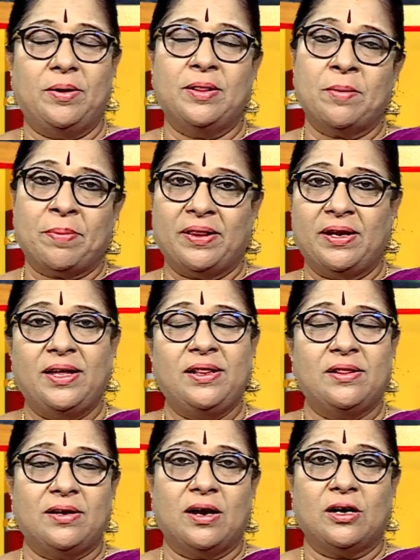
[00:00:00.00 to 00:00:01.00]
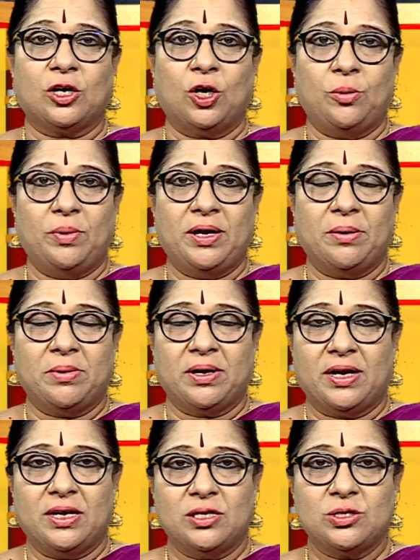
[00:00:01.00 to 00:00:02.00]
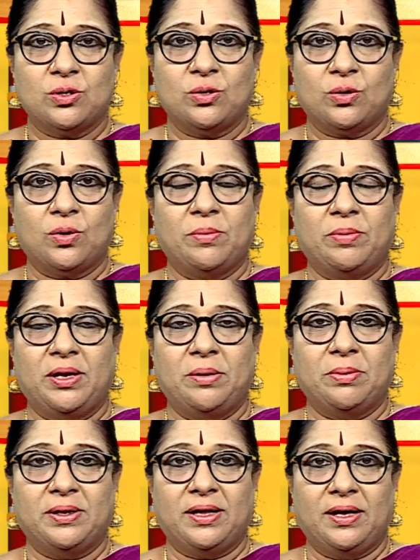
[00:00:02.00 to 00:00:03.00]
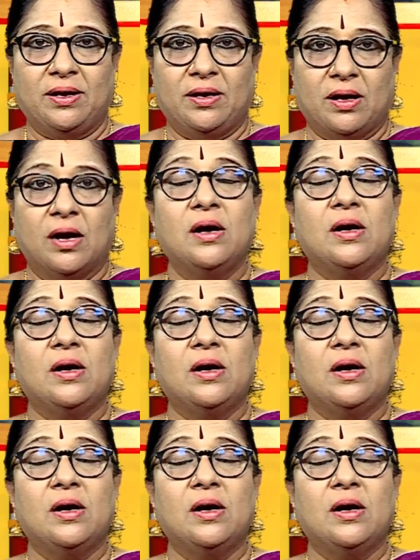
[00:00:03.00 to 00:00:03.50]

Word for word: இந்த பதினைந்து நாட்களுமே நமக்கு என்ன சொல்கிறோம் அப்படின்னு பார்த்திங்கன்னா